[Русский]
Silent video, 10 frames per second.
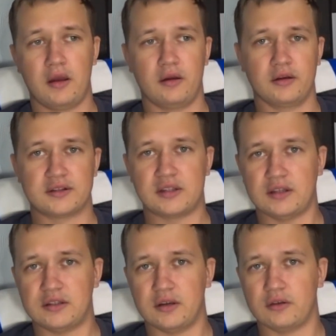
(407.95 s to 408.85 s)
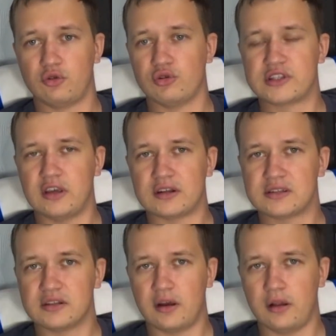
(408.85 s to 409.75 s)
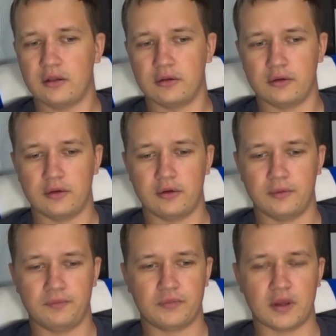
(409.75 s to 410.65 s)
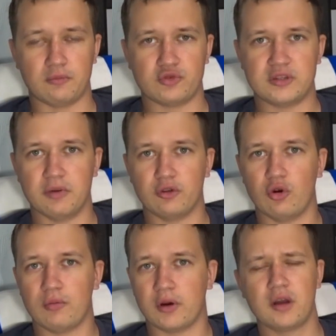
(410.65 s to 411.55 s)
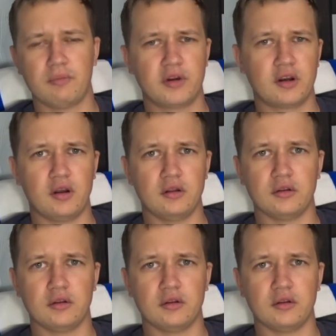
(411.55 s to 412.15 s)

Э, кстати, Тульский Арсенал э, там у себя дома обыграл